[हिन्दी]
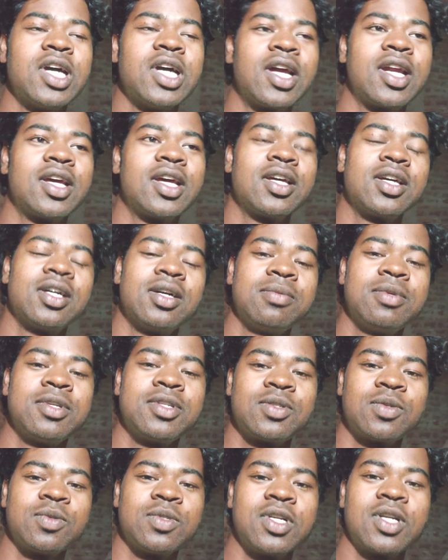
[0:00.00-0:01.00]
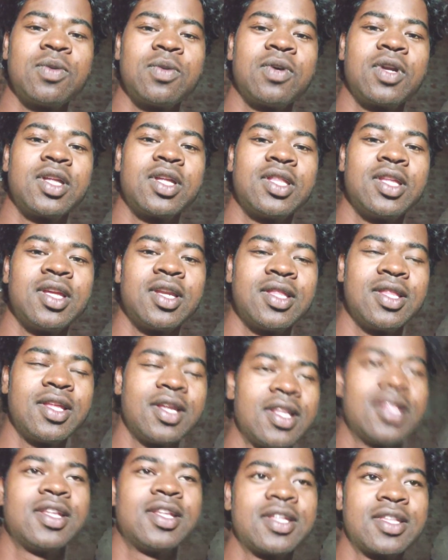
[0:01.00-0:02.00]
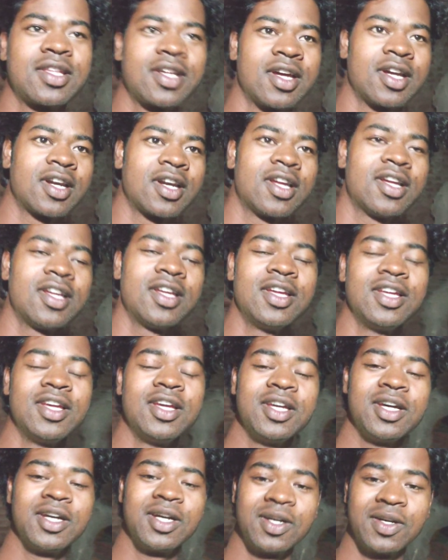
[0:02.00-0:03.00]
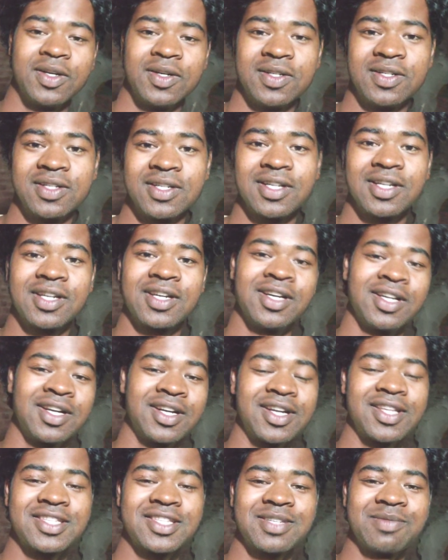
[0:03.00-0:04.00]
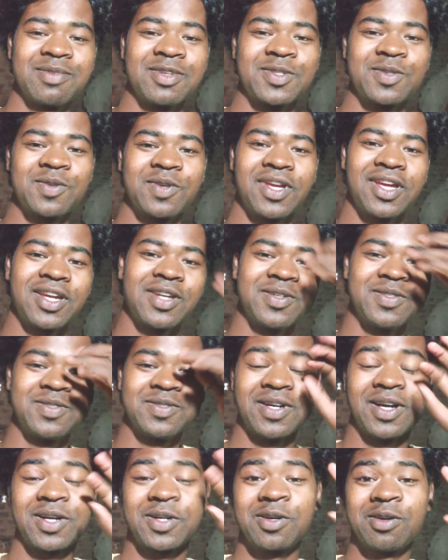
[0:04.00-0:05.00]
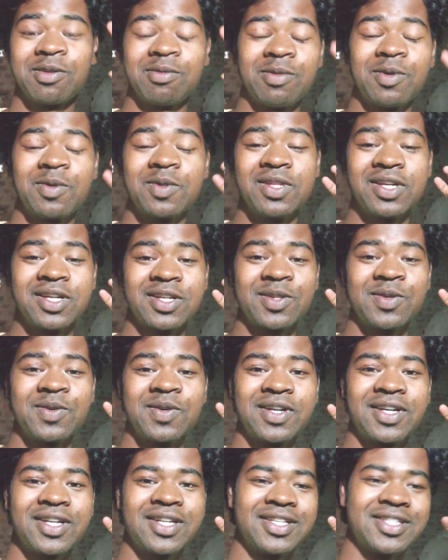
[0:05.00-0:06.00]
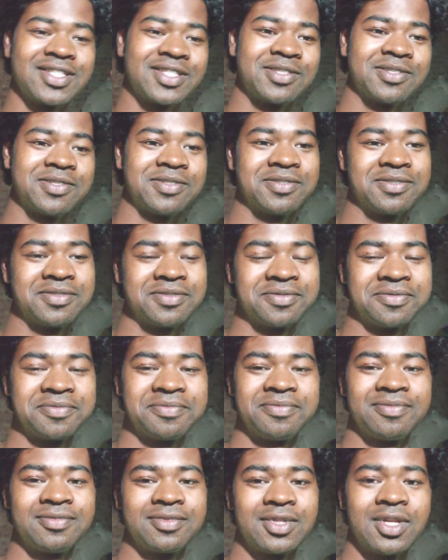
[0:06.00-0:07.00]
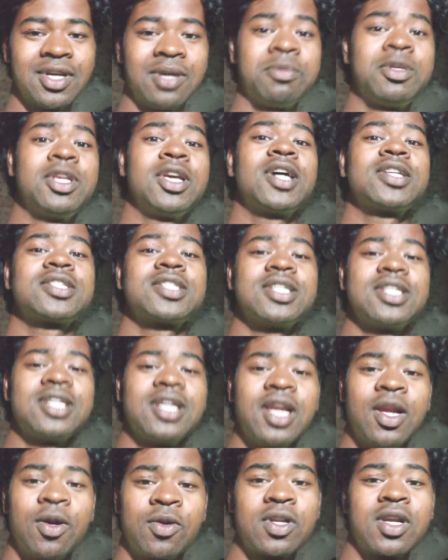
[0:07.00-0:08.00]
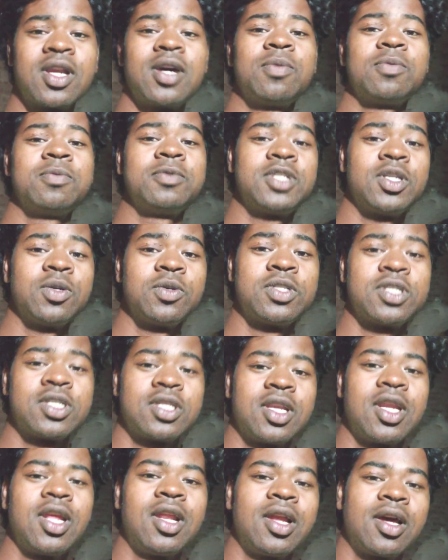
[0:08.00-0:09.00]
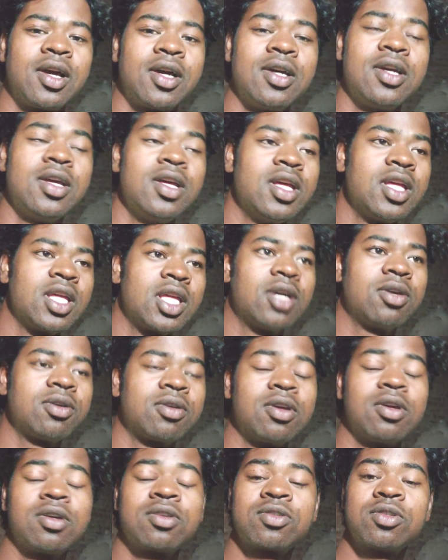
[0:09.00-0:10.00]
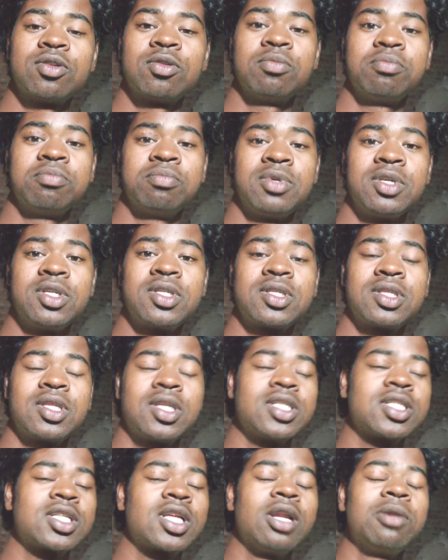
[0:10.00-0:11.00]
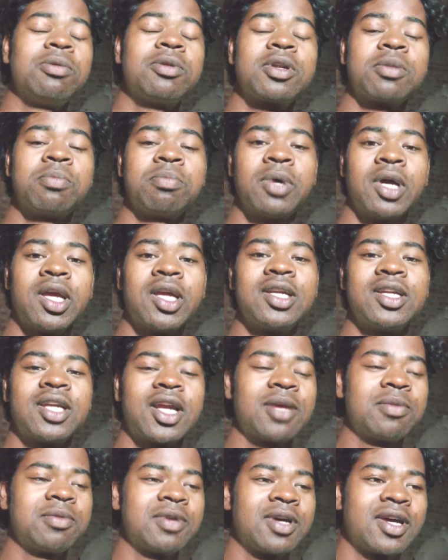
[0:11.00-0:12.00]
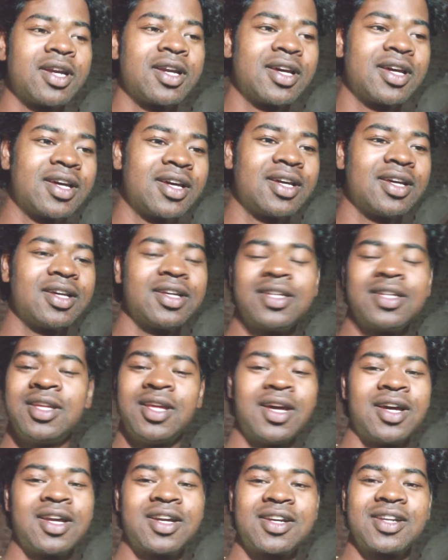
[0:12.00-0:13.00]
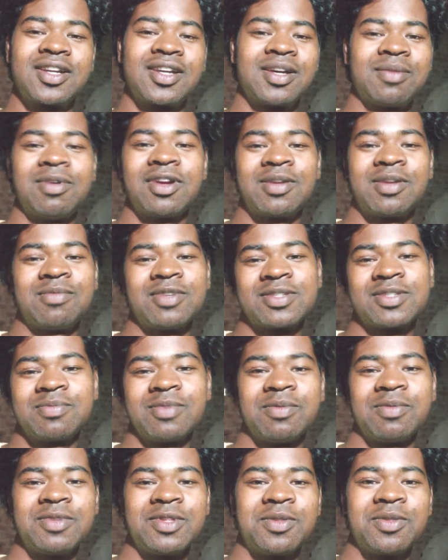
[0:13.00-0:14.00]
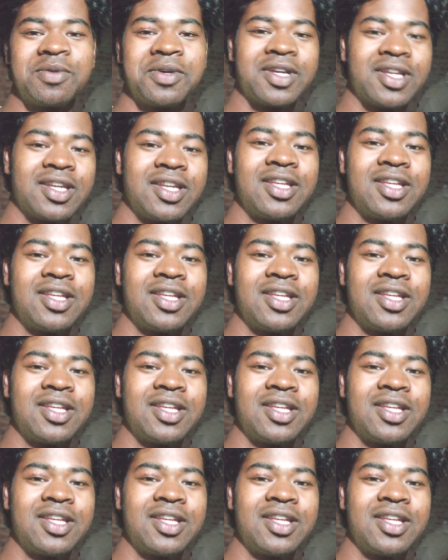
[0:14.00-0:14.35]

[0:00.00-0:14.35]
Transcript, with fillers: जा रहा है अभी सूजन हो रहा है धीरे धीरे दर्द कर रहा है और कल रात से मैं सोया नहीं हूँ आँखों में बहुत दर्द हो रहा है अभी यहाँ से लौटना मुझे उचित नहीं लगा क्योंकि 120-30 किलोमीटर बाइक ड्राइव करना यार हमारे बस में अभी तो है